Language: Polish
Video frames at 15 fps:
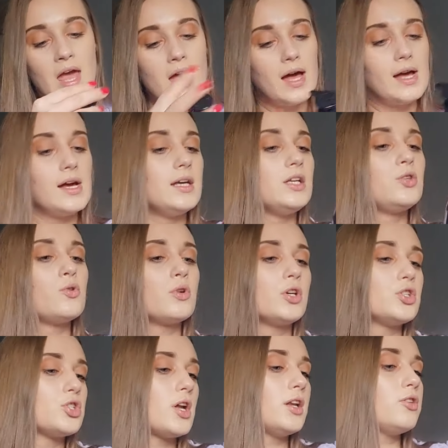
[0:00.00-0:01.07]
E, I
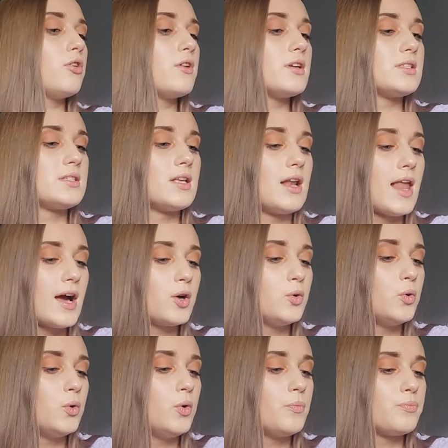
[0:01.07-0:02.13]
drugi żel to jest
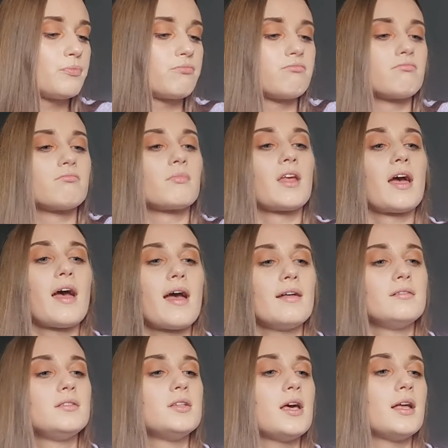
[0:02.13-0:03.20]
Laku mm,
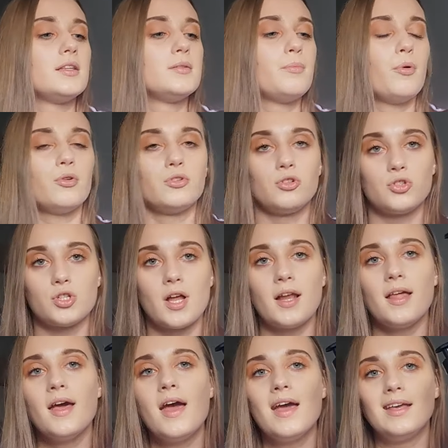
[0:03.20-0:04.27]
Hand and Body Gel.
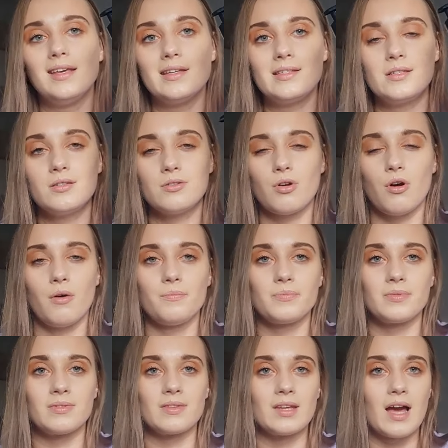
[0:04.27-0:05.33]
Jest to
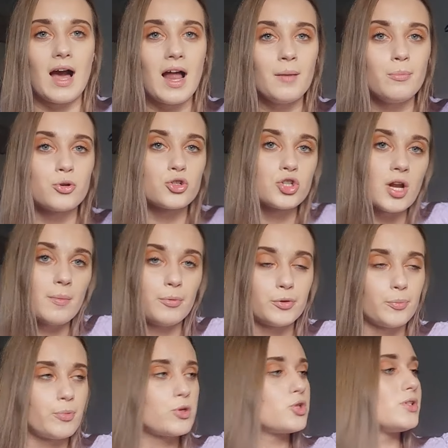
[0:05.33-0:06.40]
mm, albo żel pod
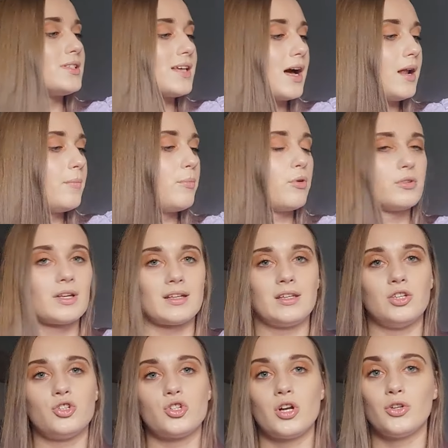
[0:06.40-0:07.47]
prysznic, albo
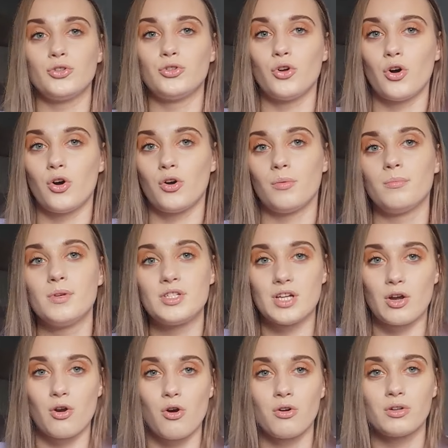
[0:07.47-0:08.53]
taki żel do
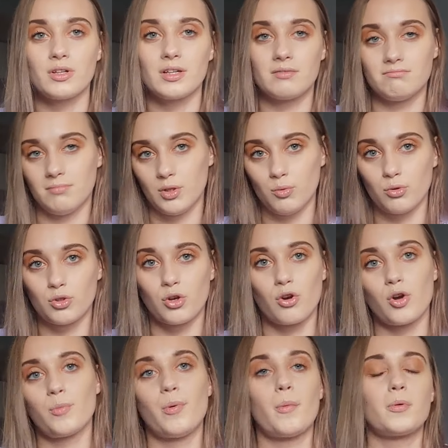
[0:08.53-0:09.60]
mycia rąk mydło do
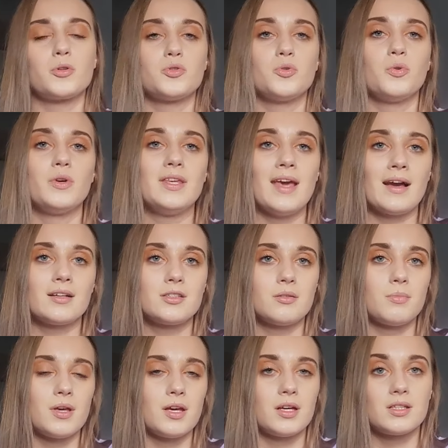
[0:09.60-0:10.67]
rąk po prostu, jak
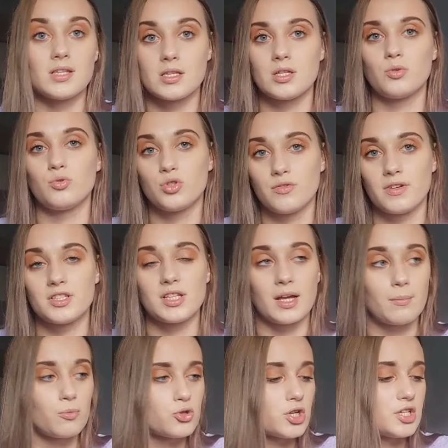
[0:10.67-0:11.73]
sobie chcecie używać,
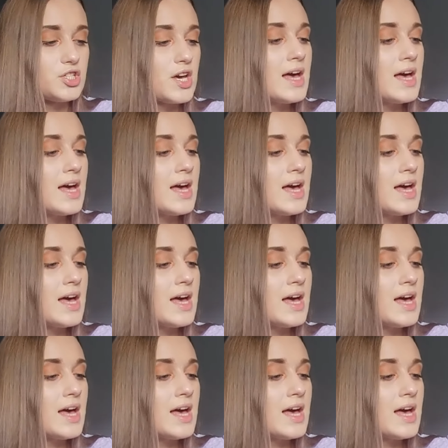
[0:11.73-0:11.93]
tak możecie.